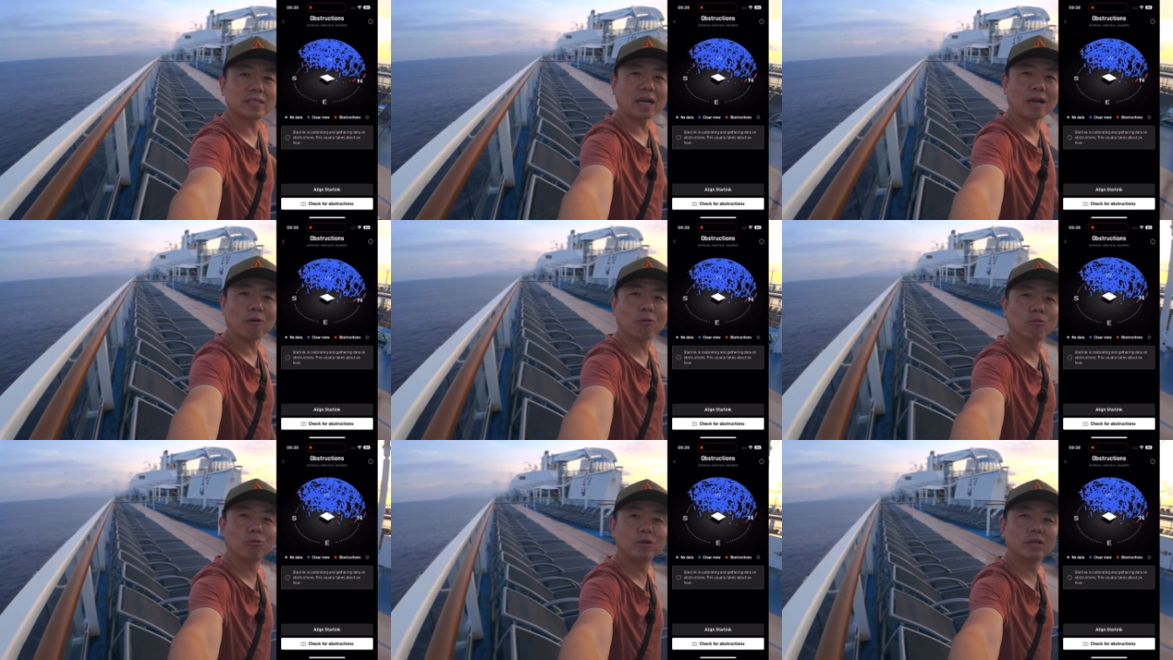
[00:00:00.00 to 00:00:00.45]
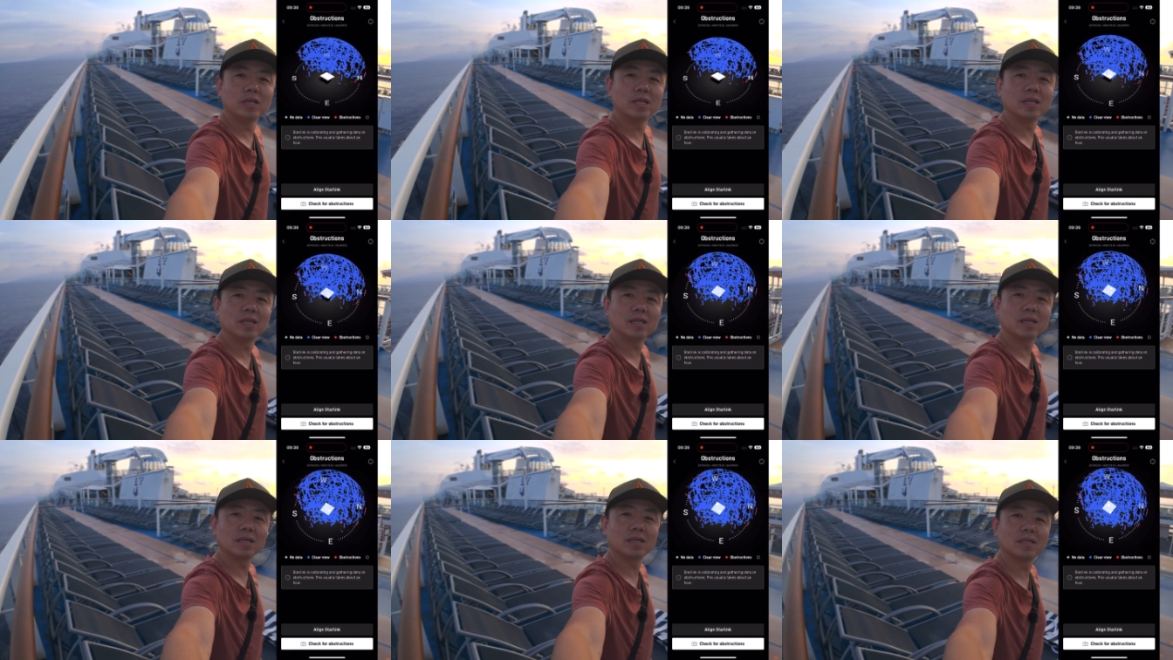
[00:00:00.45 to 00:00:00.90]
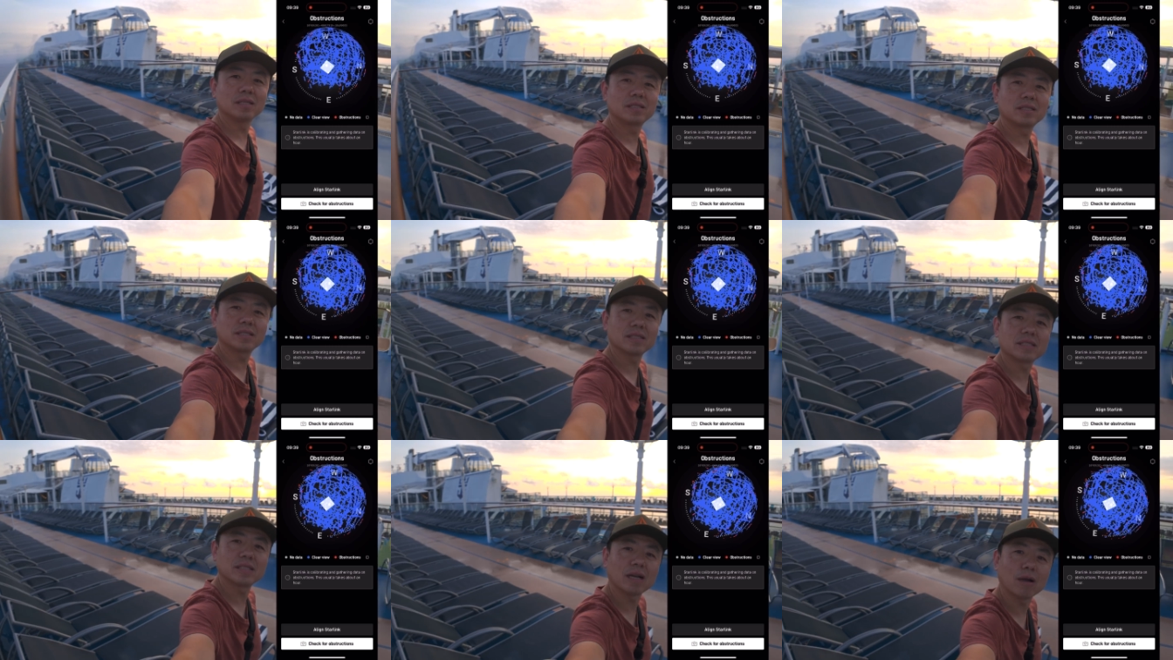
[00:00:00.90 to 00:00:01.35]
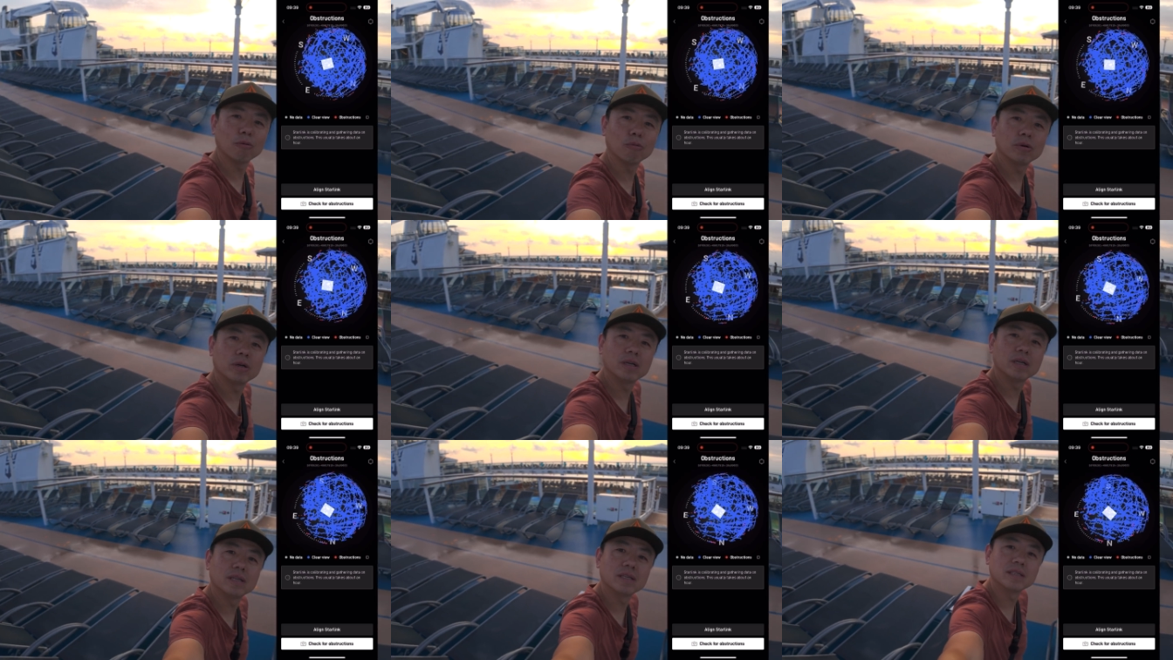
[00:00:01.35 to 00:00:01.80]
下无人，四下
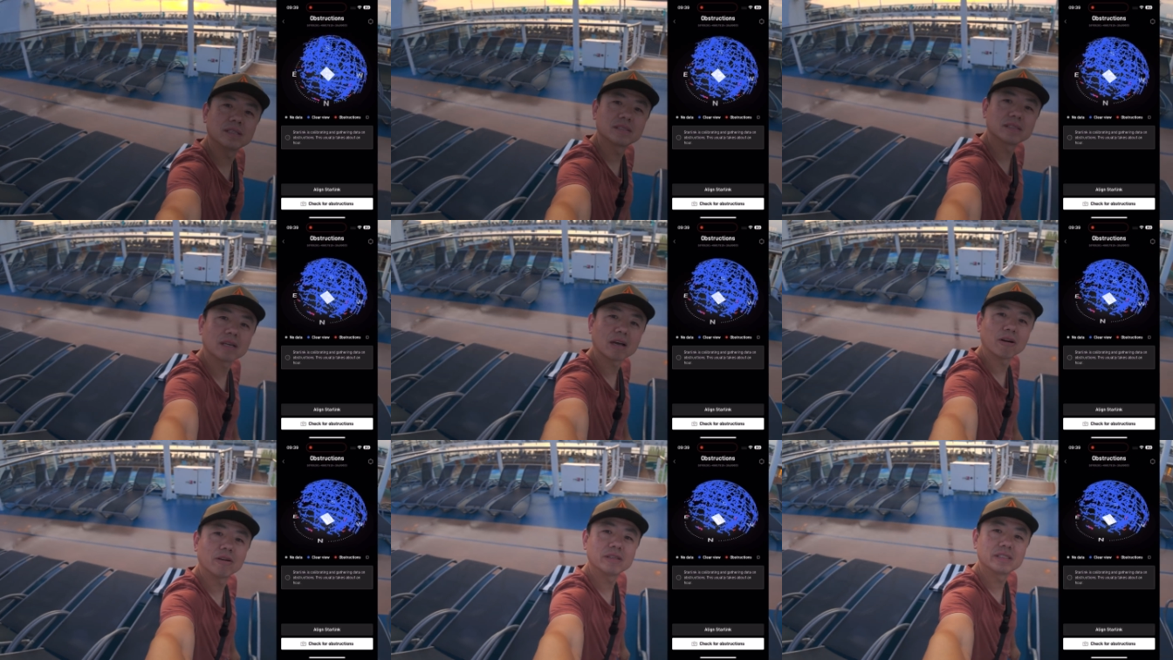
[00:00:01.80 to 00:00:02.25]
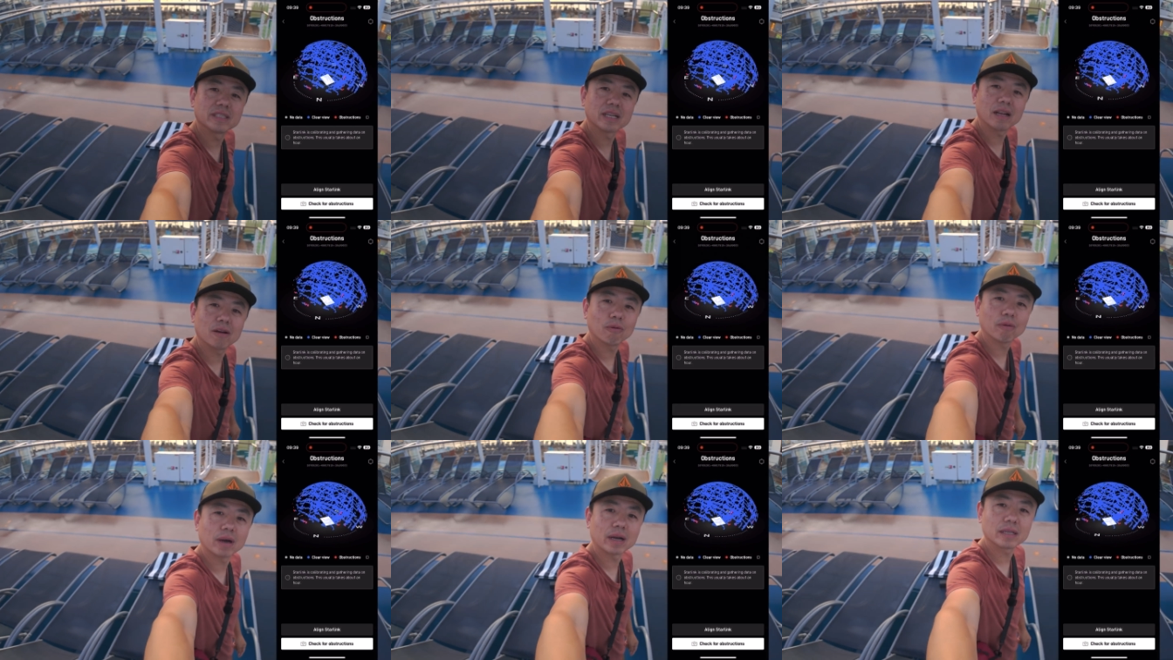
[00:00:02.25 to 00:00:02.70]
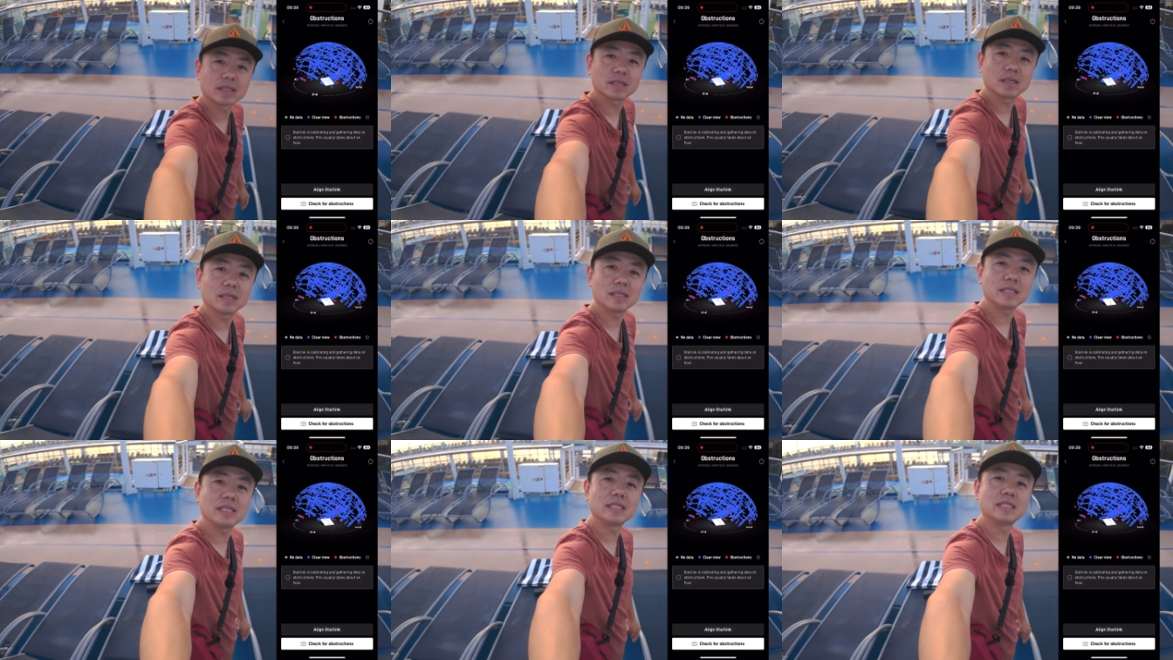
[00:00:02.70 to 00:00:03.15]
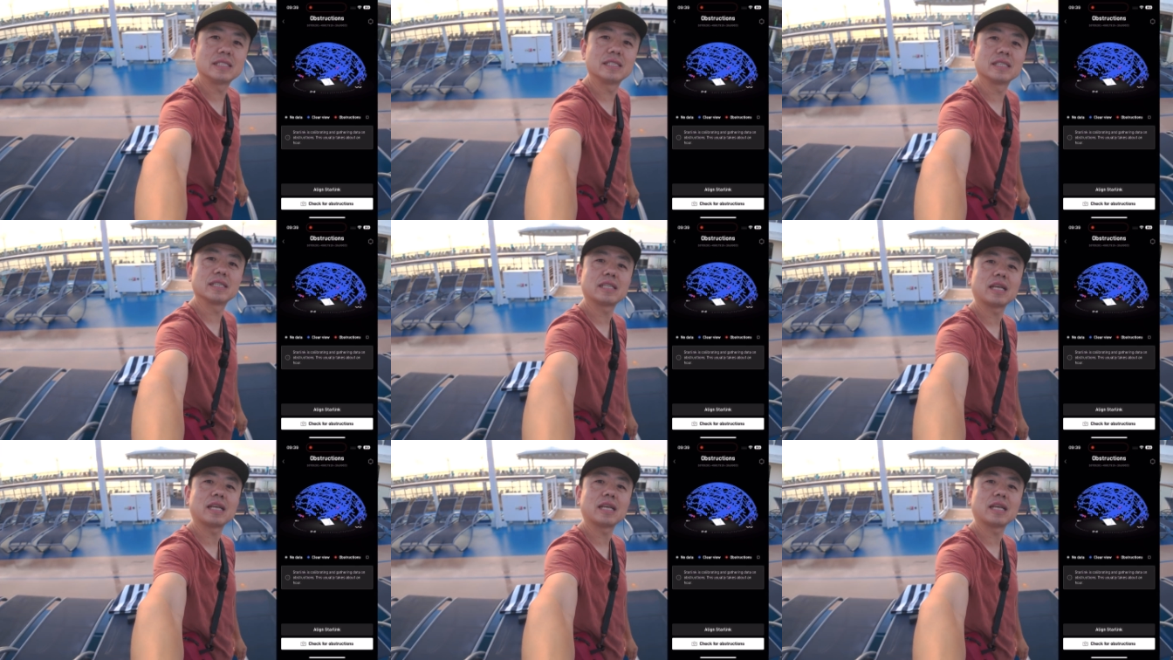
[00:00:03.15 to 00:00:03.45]
无人。早上起来我还特地起